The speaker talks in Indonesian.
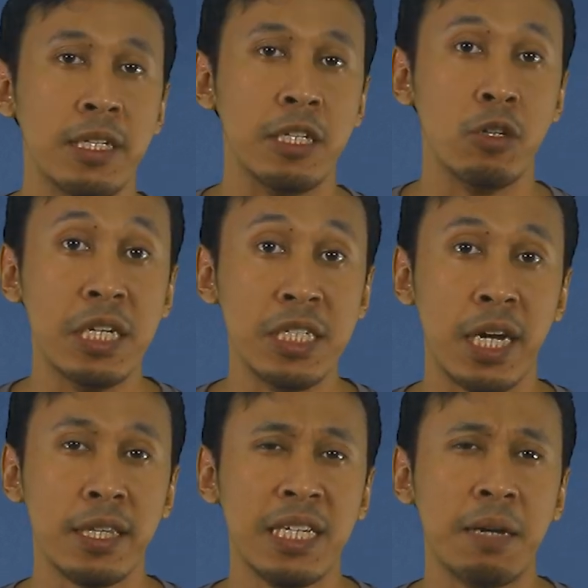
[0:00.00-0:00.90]
Di
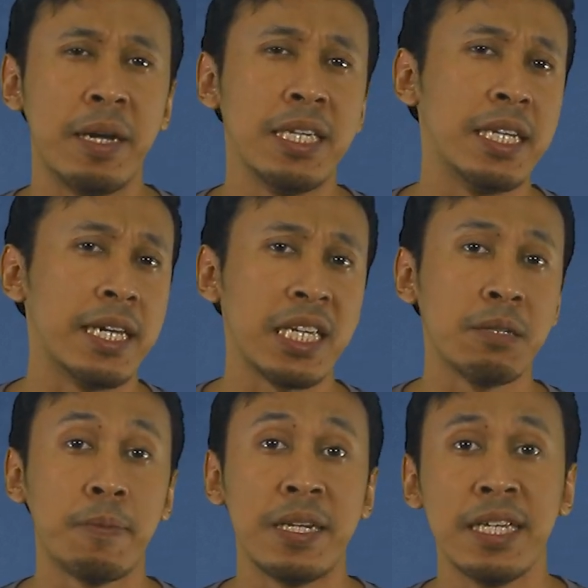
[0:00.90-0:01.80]
Indonesia tidak banyak daerah
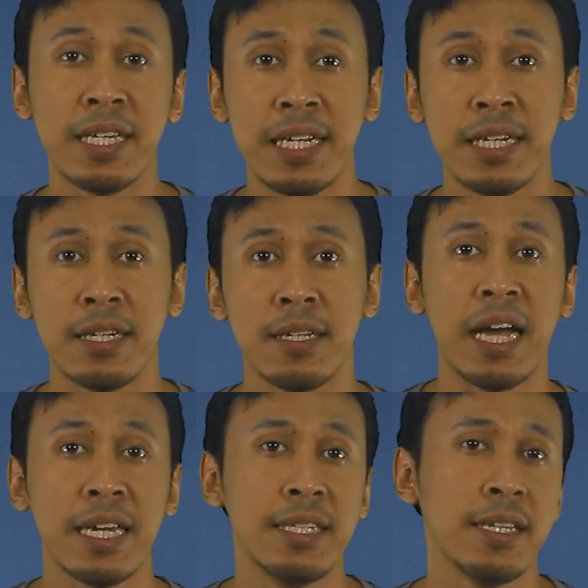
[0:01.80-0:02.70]
yang memiliki
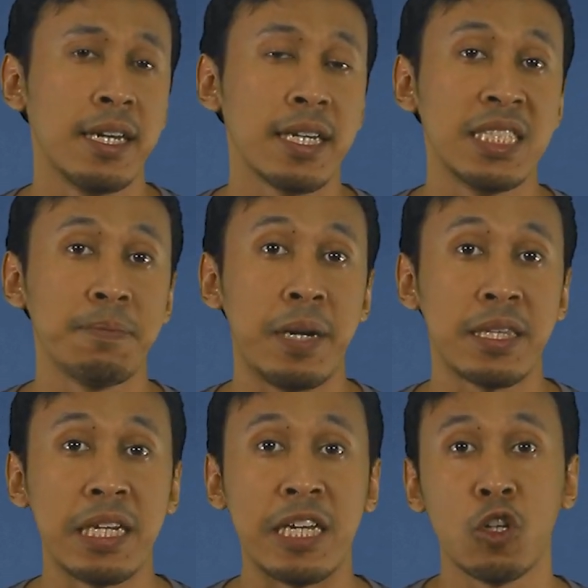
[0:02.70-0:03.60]
angin dengan
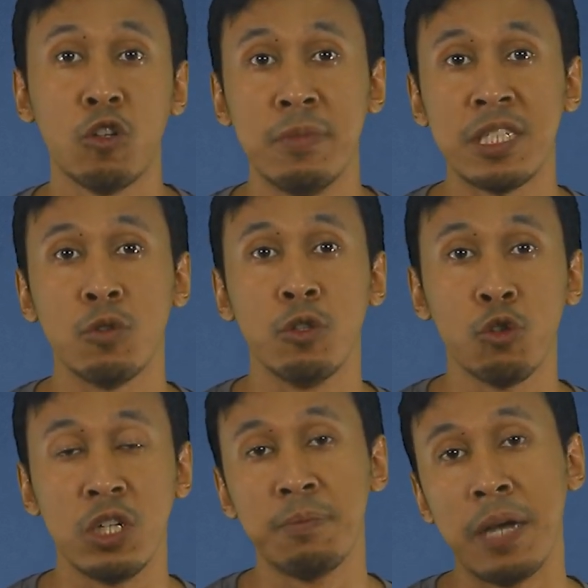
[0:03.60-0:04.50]
kecepatan ekonomis
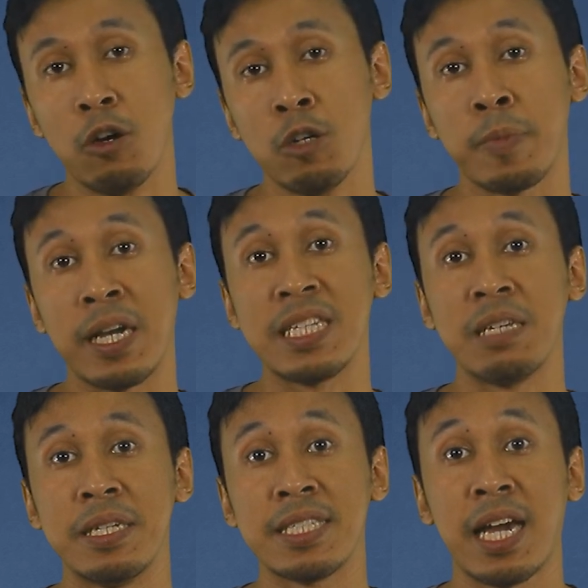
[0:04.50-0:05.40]
untuk dibangun
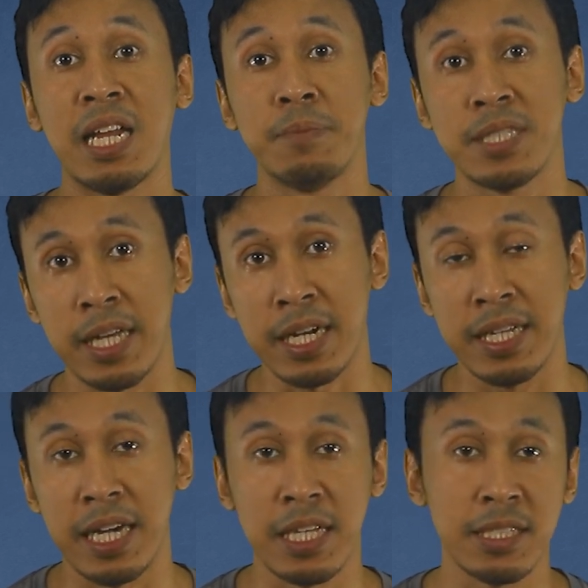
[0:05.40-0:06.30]
PLTB skala
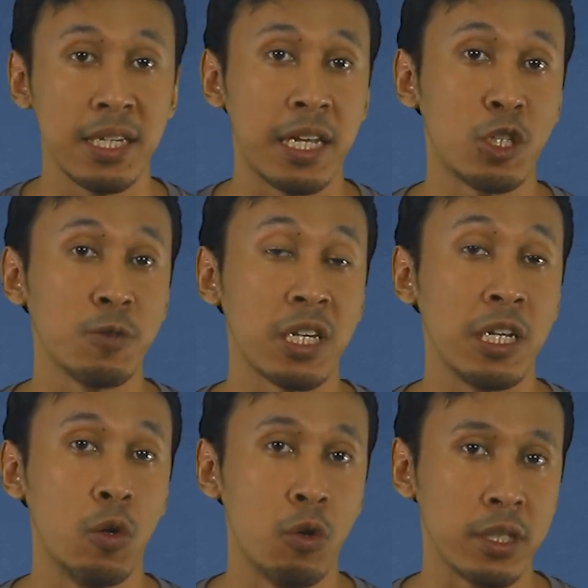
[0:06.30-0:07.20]
besar di atas 300
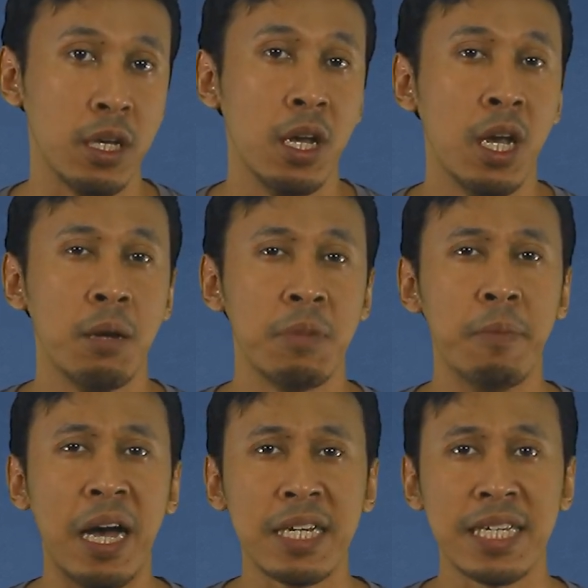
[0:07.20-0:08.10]
kW
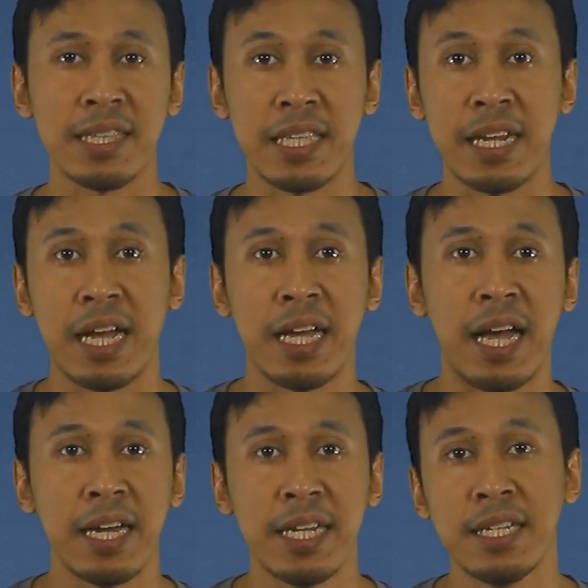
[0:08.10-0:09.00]
pembangkit
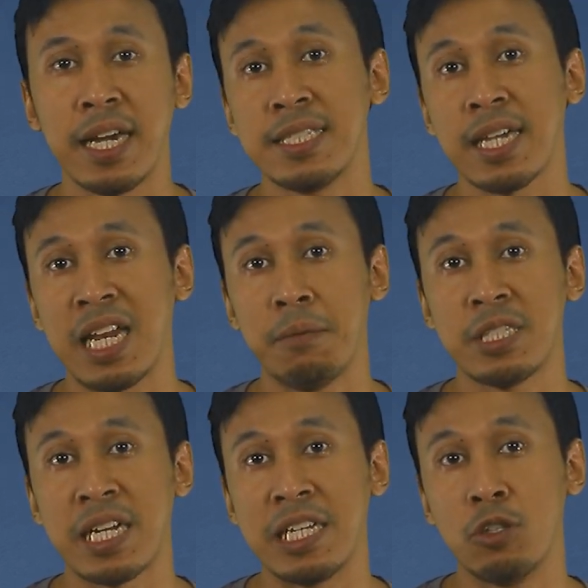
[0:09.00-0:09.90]
tenaga angin dengan skala
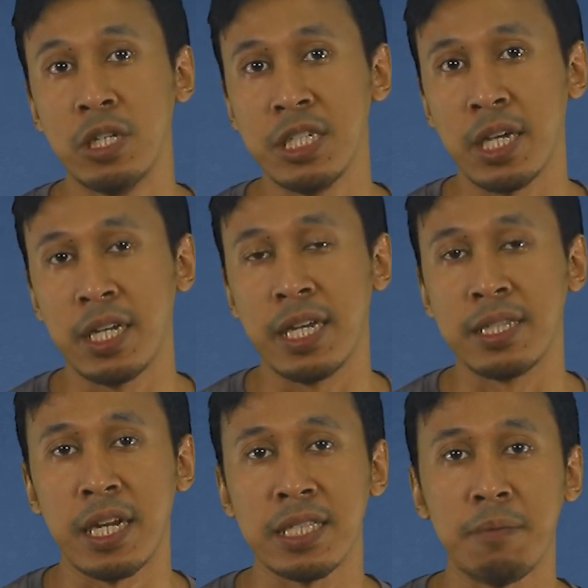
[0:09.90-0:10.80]
besar di Indonesia,
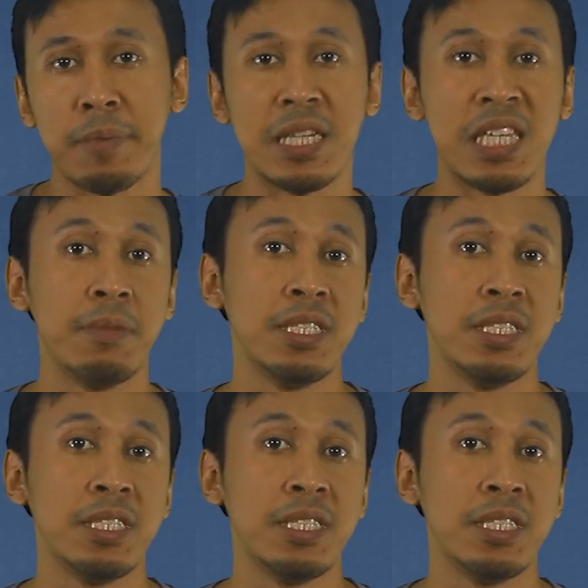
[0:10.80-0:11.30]
diantaranya PLTB